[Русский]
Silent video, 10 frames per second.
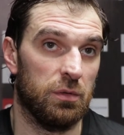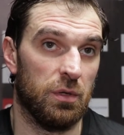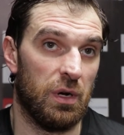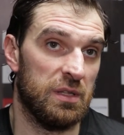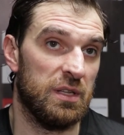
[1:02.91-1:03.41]

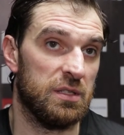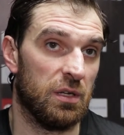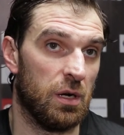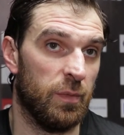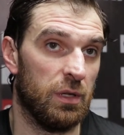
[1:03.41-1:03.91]
Реализация
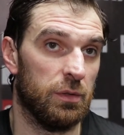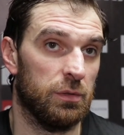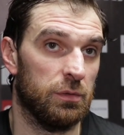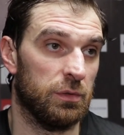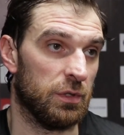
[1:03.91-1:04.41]
хромает,
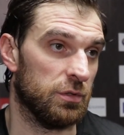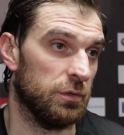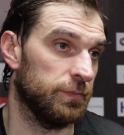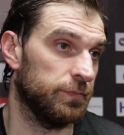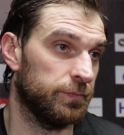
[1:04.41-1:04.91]
так что...
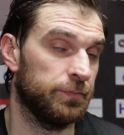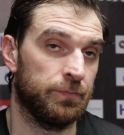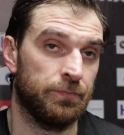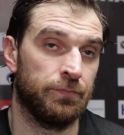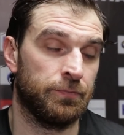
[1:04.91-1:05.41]

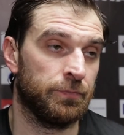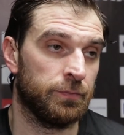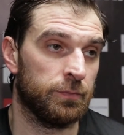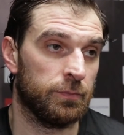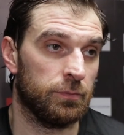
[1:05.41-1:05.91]

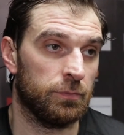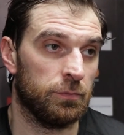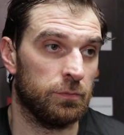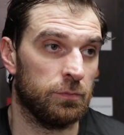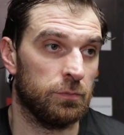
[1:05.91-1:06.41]
Не давило
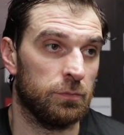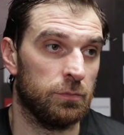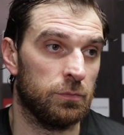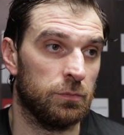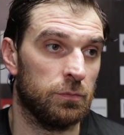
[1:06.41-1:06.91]
морально то,
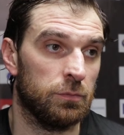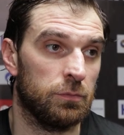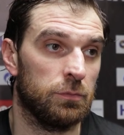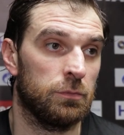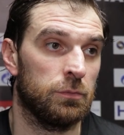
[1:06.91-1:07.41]
что
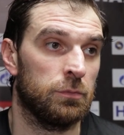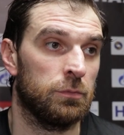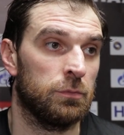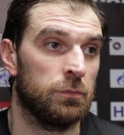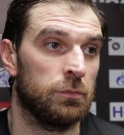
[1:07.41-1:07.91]
будете играть
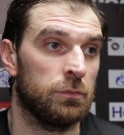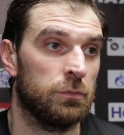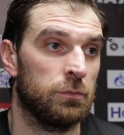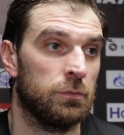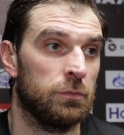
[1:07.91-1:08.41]
с э,
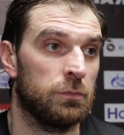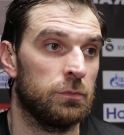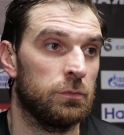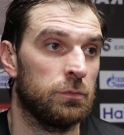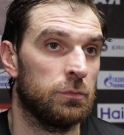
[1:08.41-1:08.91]
еще недавним
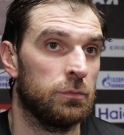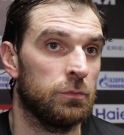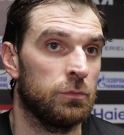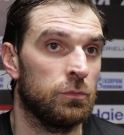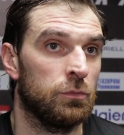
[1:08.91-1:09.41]
лидером
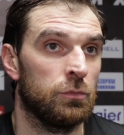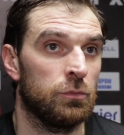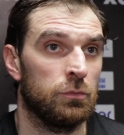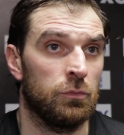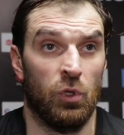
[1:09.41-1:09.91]
Восточной
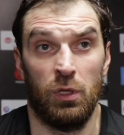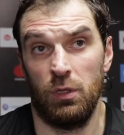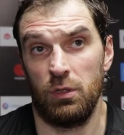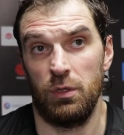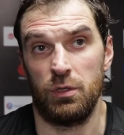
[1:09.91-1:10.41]
конференции? Да нет,
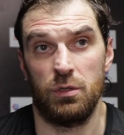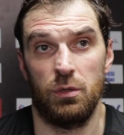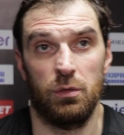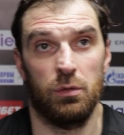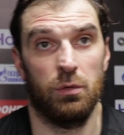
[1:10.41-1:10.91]
конечно.
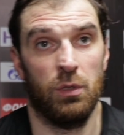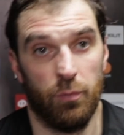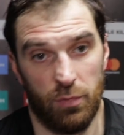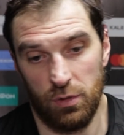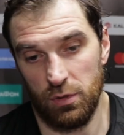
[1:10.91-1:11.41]
Не,
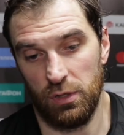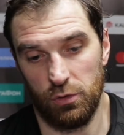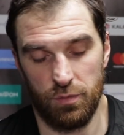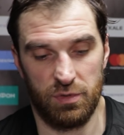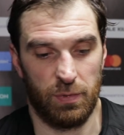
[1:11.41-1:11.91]
мы
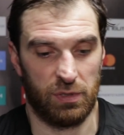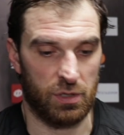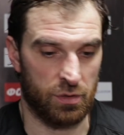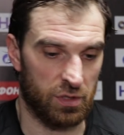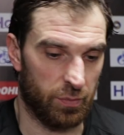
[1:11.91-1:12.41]
готовимся под
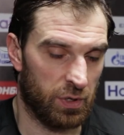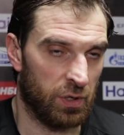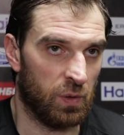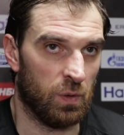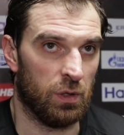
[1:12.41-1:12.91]
каждого
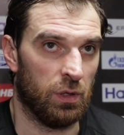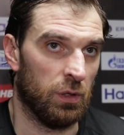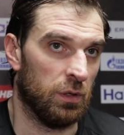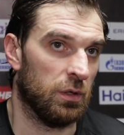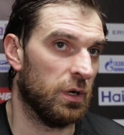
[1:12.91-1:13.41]
соперника,
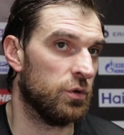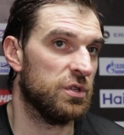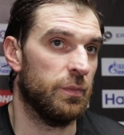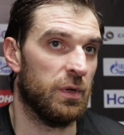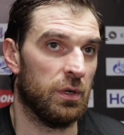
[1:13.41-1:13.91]
и хороший
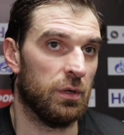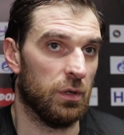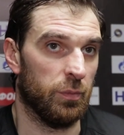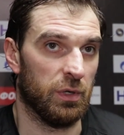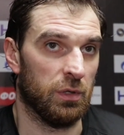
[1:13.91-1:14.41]
соперник,
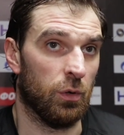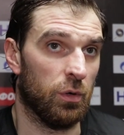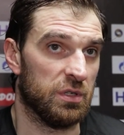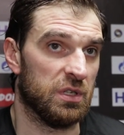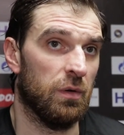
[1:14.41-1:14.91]
и перед игрой
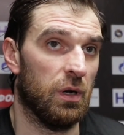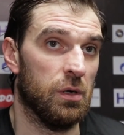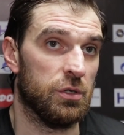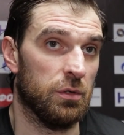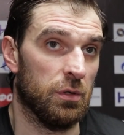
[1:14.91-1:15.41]
разговаривали,
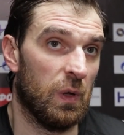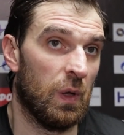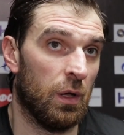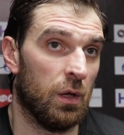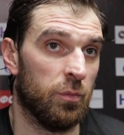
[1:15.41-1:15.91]
что
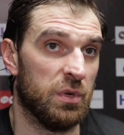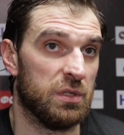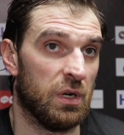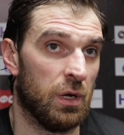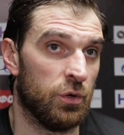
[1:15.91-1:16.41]

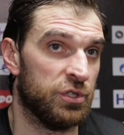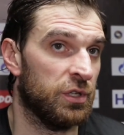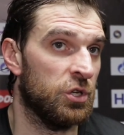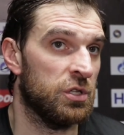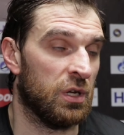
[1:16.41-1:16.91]
быстро, хорошая
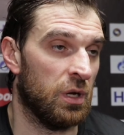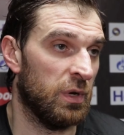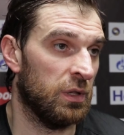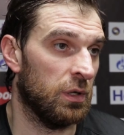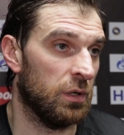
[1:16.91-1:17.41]
техничная
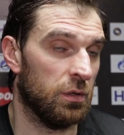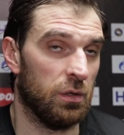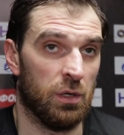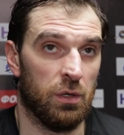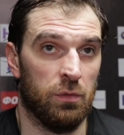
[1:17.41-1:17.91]
команда,
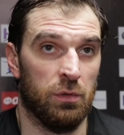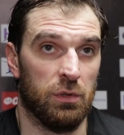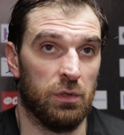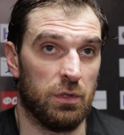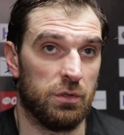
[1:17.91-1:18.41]
а, вот,
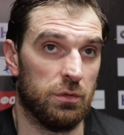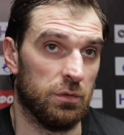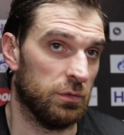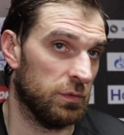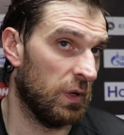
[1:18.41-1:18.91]
так
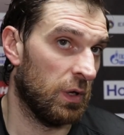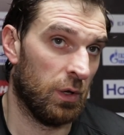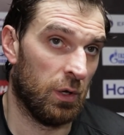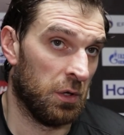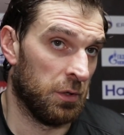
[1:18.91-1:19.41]
что,
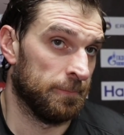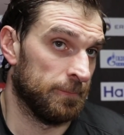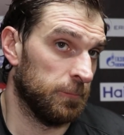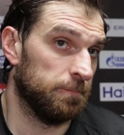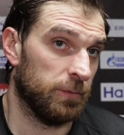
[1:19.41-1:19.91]

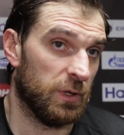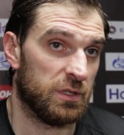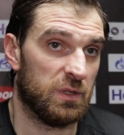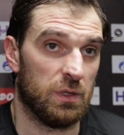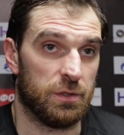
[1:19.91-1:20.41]
ну, я же
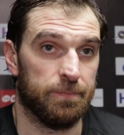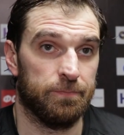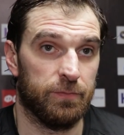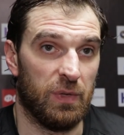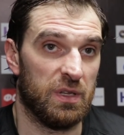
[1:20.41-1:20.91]
сказал, что
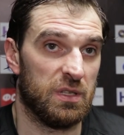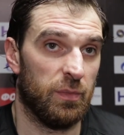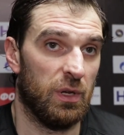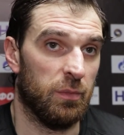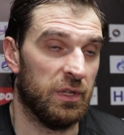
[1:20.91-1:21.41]
они
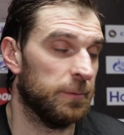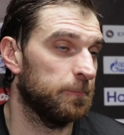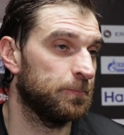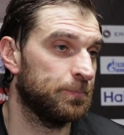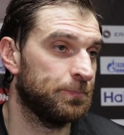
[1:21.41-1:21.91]
забили, мы нет.
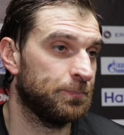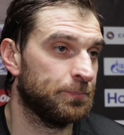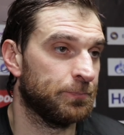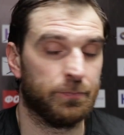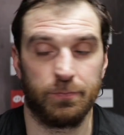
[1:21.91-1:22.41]
У
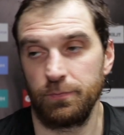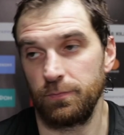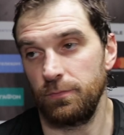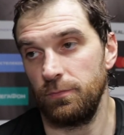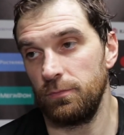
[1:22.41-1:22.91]
Саши
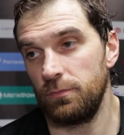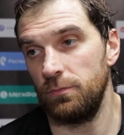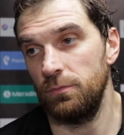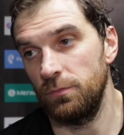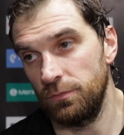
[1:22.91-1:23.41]
Самонова сегодня
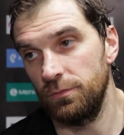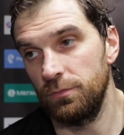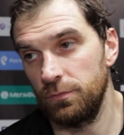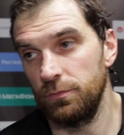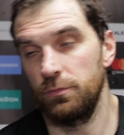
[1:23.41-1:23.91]
был
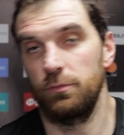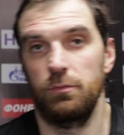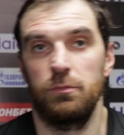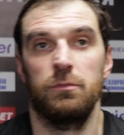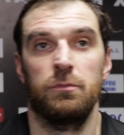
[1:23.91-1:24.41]
дебют, что
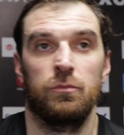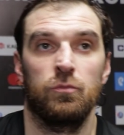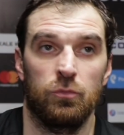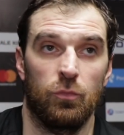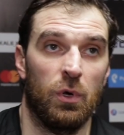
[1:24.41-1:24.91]
скажете?
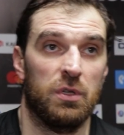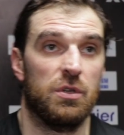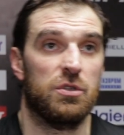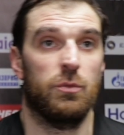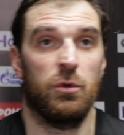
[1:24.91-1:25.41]
Ну, а
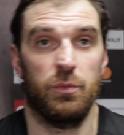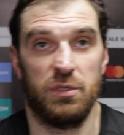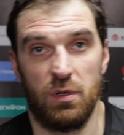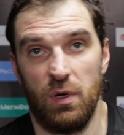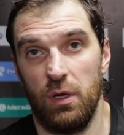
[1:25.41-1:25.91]
Сашу Самонова
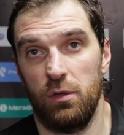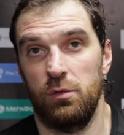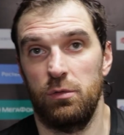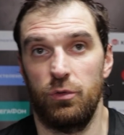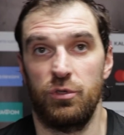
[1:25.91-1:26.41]
поздравляю,
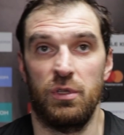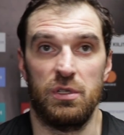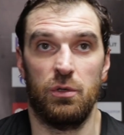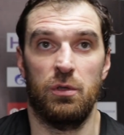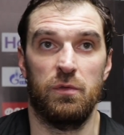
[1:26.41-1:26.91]
очень
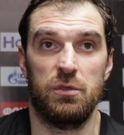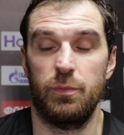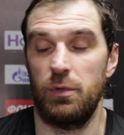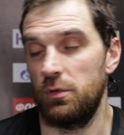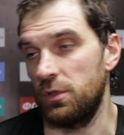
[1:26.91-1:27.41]
достойно
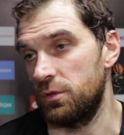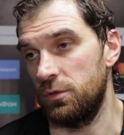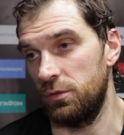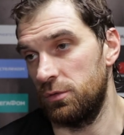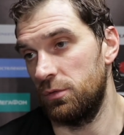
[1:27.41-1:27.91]
выступил, так
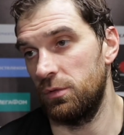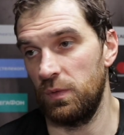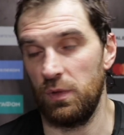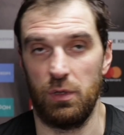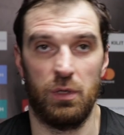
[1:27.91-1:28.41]
что
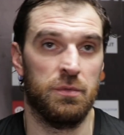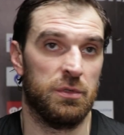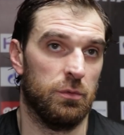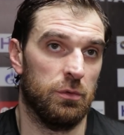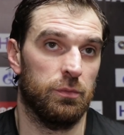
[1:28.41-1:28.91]

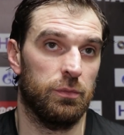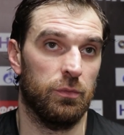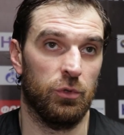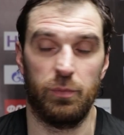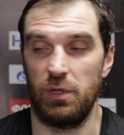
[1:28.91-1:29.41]
Надеемся,
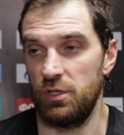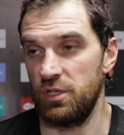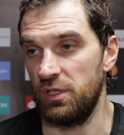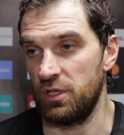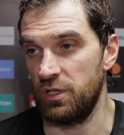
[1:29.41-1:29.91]
будет
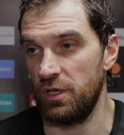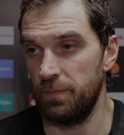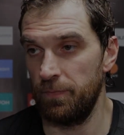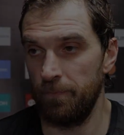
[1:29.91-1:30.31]
продолжать так же играть.